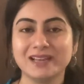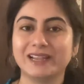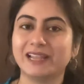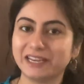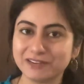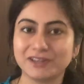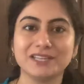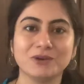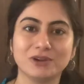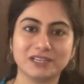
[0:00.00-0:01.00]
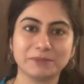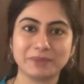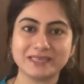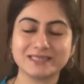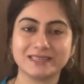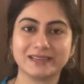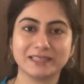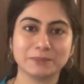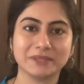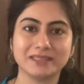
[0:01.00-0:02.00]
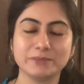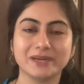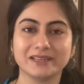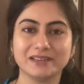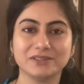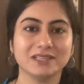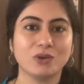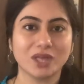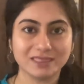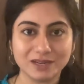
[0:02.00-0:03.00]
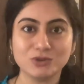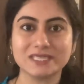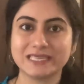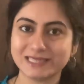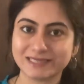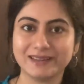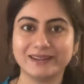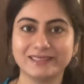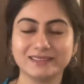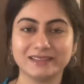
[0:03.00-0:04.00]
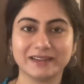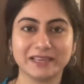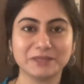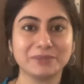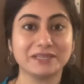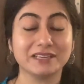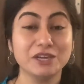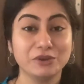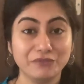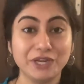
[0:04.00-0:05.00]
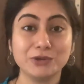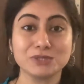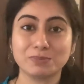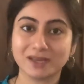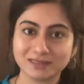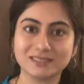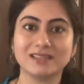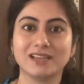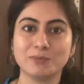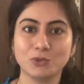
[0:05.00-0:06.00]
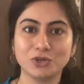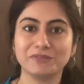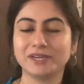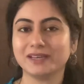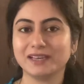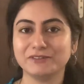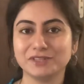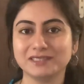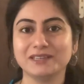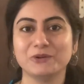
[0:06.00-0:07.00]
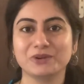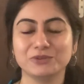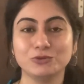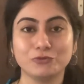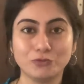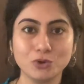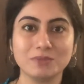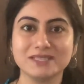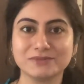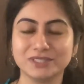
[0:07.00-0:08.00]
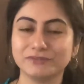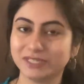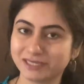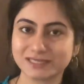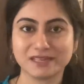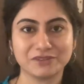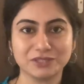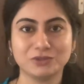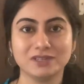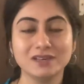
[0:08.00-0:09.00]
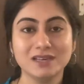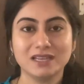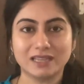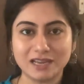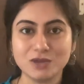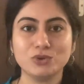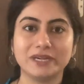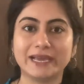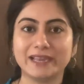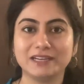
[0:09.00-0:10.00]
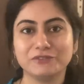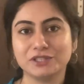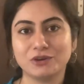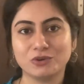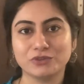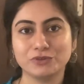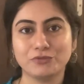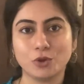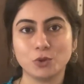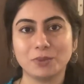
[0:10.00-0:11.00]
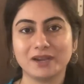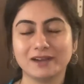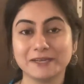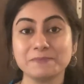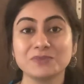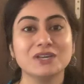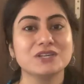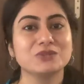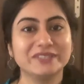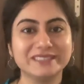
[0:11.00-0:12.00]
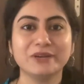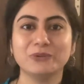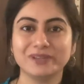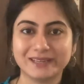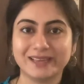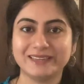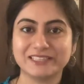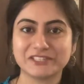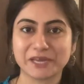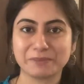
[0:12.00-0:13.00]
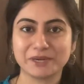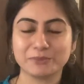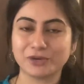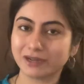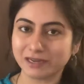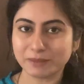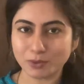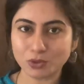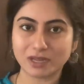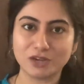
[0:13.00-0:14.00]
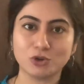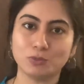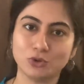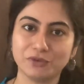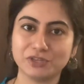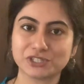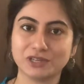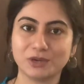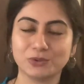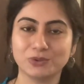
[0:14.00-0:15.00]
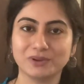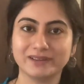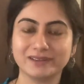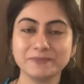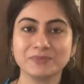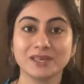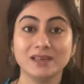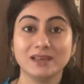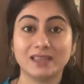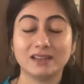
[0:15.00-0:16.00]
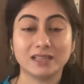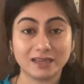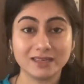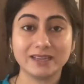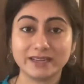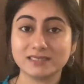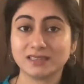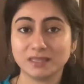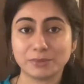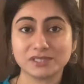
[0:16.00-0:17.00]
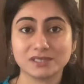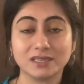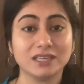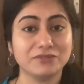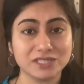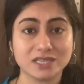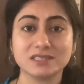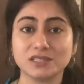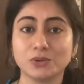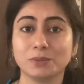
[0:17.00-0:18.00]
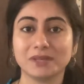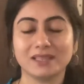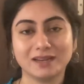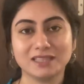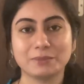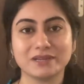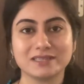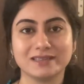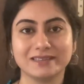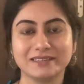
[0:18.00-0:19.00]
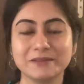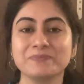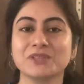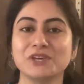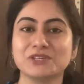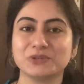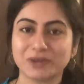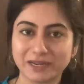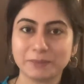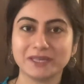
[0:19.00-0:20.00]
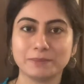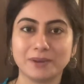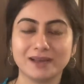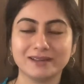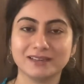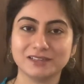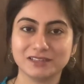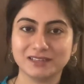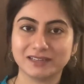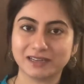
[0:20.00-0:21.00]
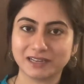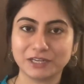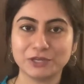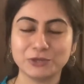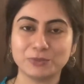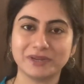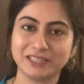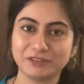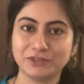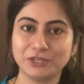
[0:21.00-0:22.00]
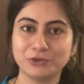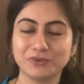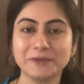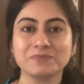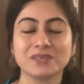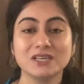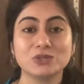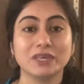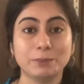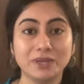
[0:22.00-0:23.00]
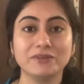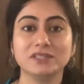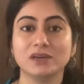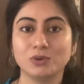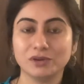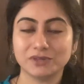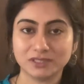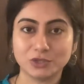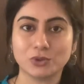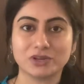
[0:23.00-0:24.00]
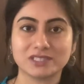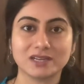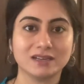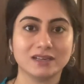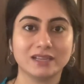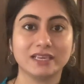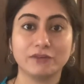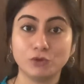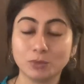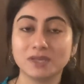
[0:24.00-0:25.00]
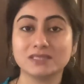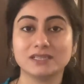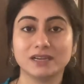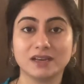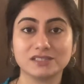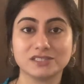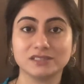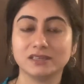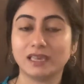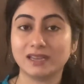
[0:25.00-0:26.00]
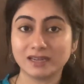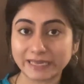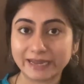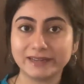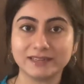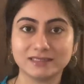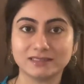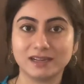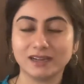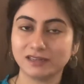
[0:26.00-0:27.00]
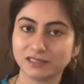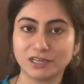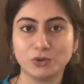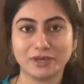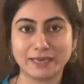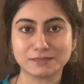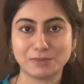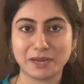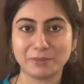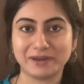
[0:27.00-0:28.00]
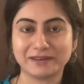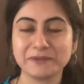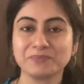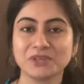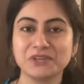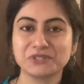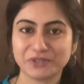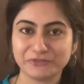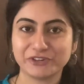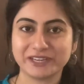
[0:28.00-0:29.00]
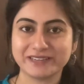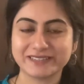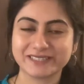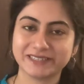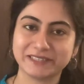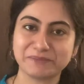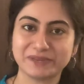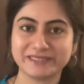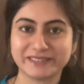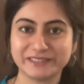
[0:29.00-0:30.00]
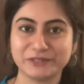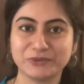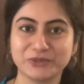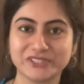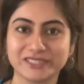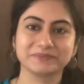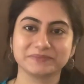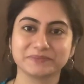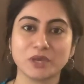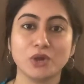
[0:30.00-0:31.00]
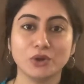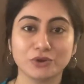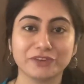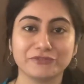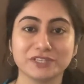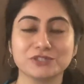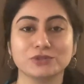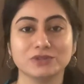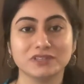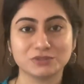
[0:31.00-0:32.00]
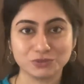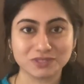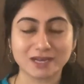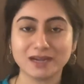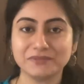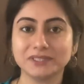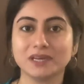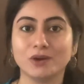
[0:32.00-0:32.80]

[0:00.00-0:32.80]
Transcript: நான் நிறைய வாட்டி அவங்கள்ட்ட பேசியிருக்கேன் இதை பற்றி பட் ஆனால் வந்து அவங்க அந்த அளவுக்கு சீரியஸாக எடுத்தது கிடையாது பட் வீடியோஸ் பார்த்துட்டு நல்லா மோட்டிவேட் ஆகி வந்து அவங்க வந்து ஒரு ஃபோர் மந்த்ஸ் வந்து விகரஸாக வந்து ஒரு நல்ல ஒரு டயட் வந்து அவங்க வந்து ஃபாலோ பண்ணாங்க ஸோ அதுதான் உங்களுக்கு நான் இன்னைக்கு ஷேர் பண்ண போகிறேன் கண்டிப்பாக ஒரு நல்ல ஒரு மோட்டிவேஷனாக இருக்கும் உங்களுக்கு ஏன்னா நிறைய லேடிஸ்க்கு இந்த பிரச்சனை இருக்குது ஈவன் ஜென்ட்ஸ் கூட பார்த்தீங்கன்னா இந்த பிரச்சனை இருக்குது ஸோ கண்டிப்பாக இதை பாருங்கள் கண்டினியூ பண்ணி இந்த வீடியோவை ஸோ எப்படி வந்து அவங்க வந்து இதை குறைச்சாங்க லைக் எவ்வளோ மந்த்ஸ் ஆச்சு என்ன டயட் எடுத்துக்கிட்டாங்கன்றதை நான் உங்களுக்கு எக்ஸ்பிளைன் பண்ணுறேன் ஸோ இஃப் யூ ஆர் இன்ட்ரெஸ்டட் தென் ப்ளீஸ் கண்டினியூ வாட்சிங் ஓகே ஃப்ரெண்ட்ஸ் ஸோ நான் டு ஸ்டார்ட் வித்